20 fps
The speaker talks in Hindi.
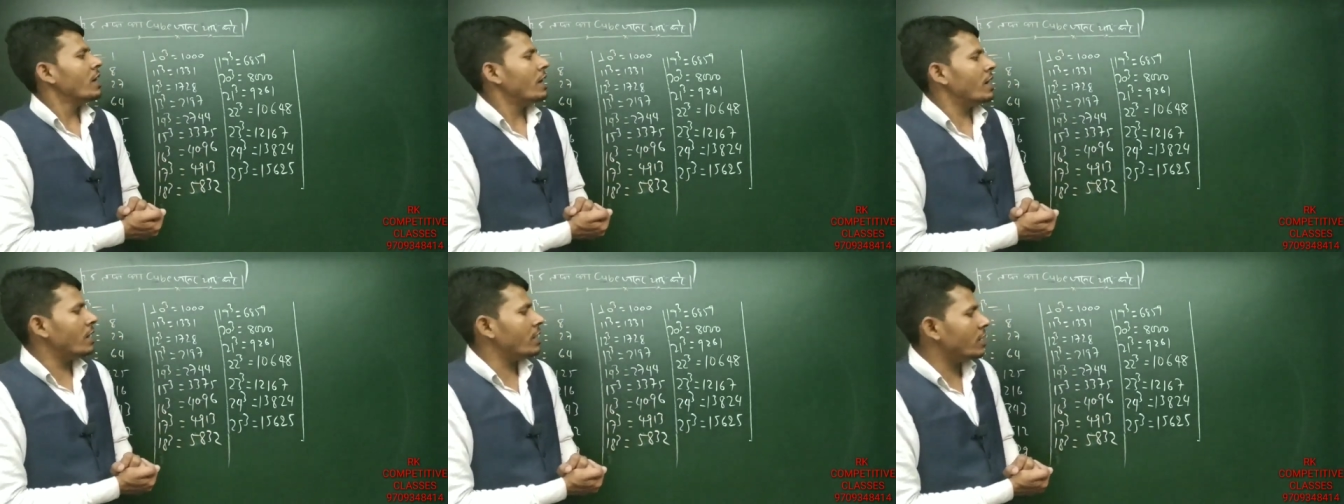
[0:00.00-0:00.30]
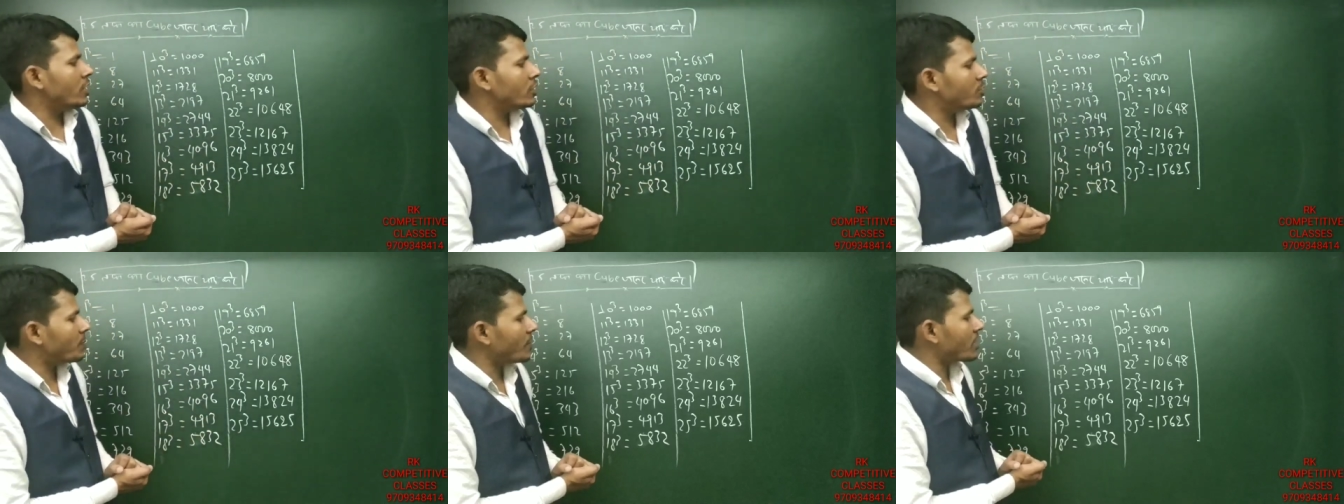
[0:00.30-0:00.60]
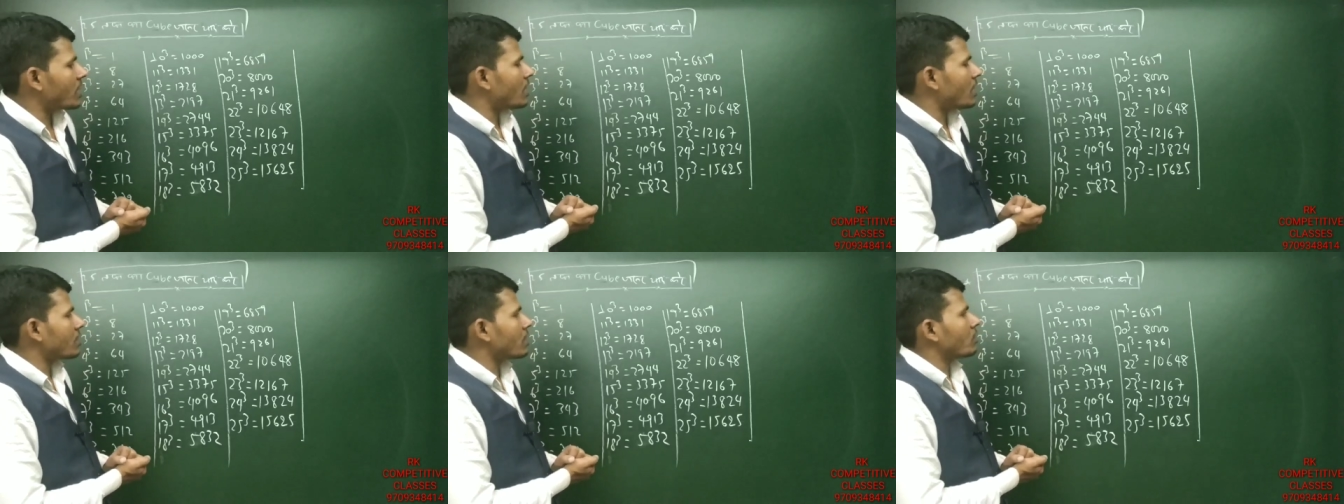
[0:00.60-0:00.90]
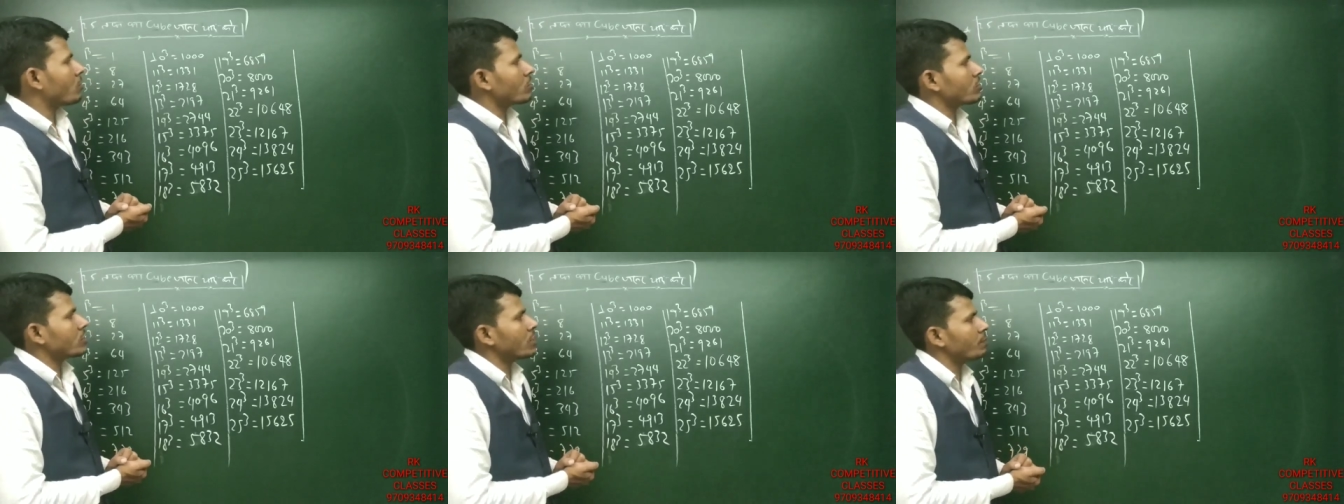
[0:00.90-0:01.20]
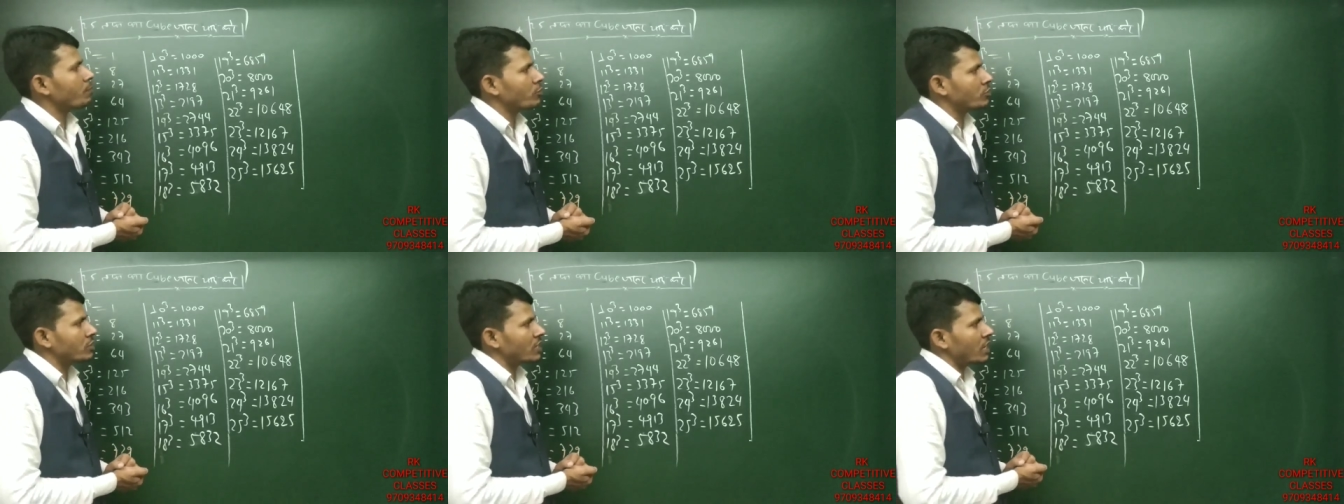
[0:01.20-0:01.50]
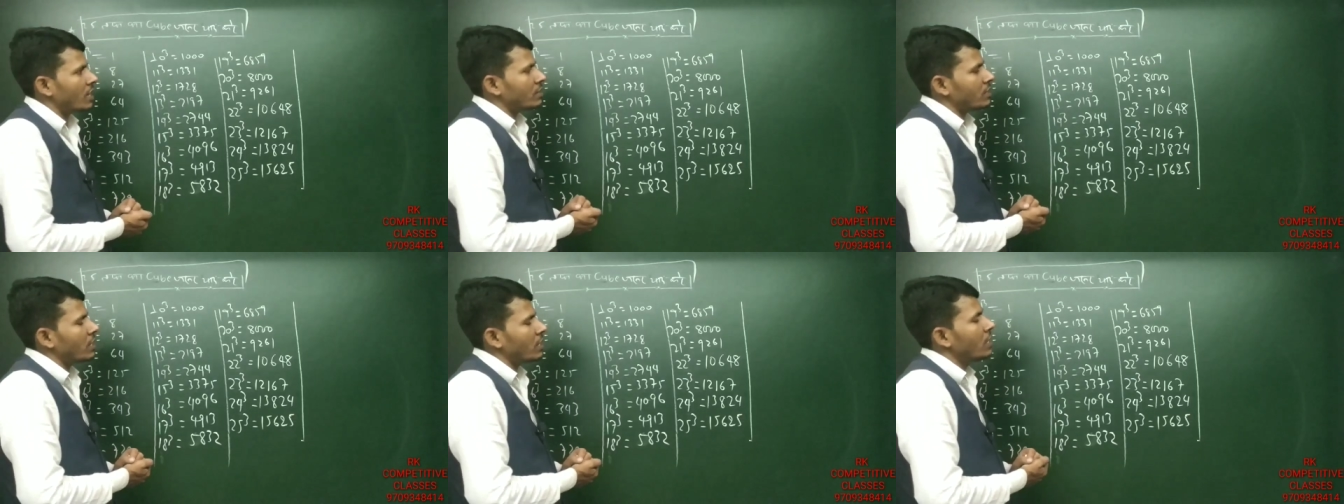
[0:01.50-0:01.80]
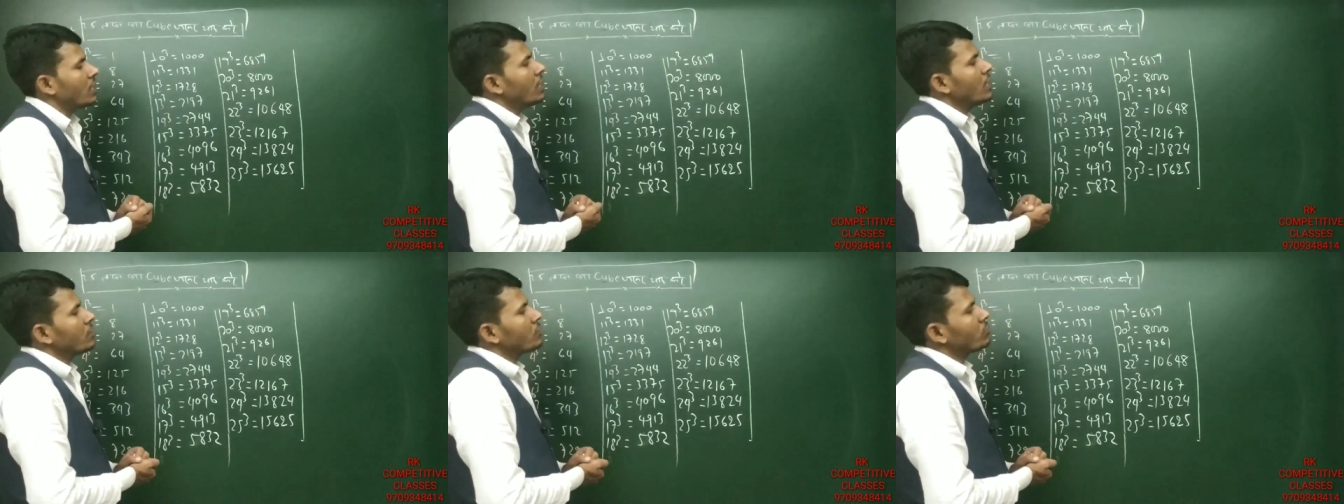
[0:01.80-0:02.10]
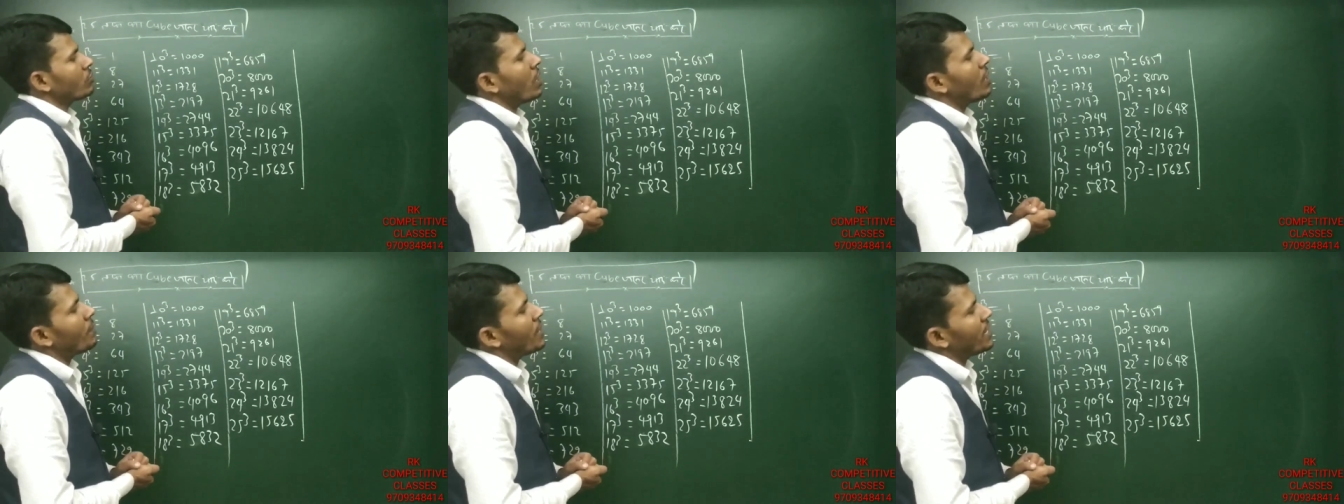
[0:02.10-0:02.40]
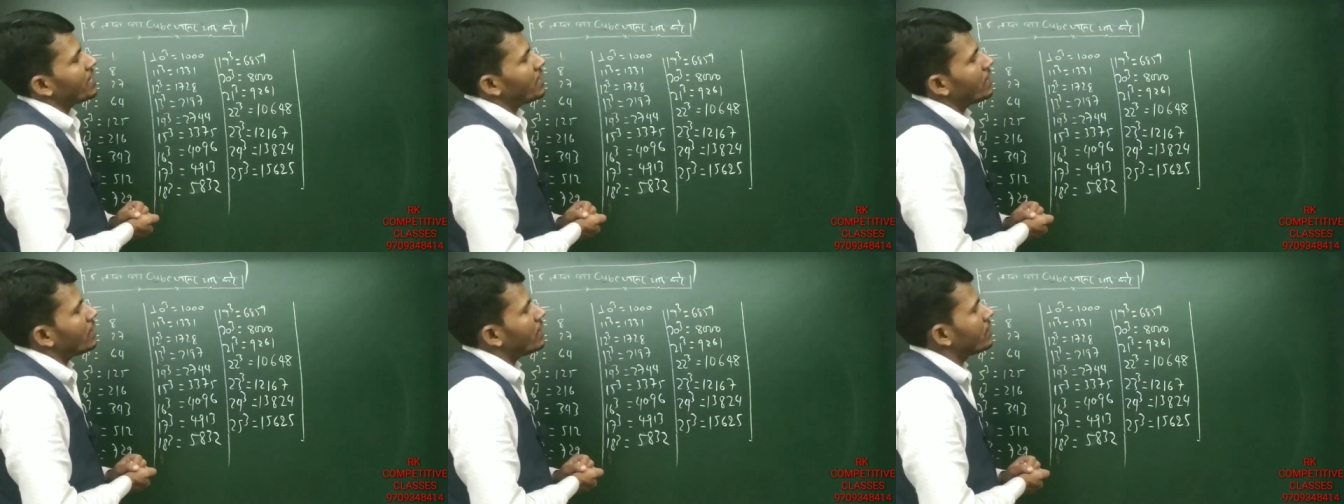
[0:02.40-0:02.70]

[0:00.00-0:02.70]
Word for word: इस प्रकार के क्वेश्चन पूछे जाते हैं तो अब आइए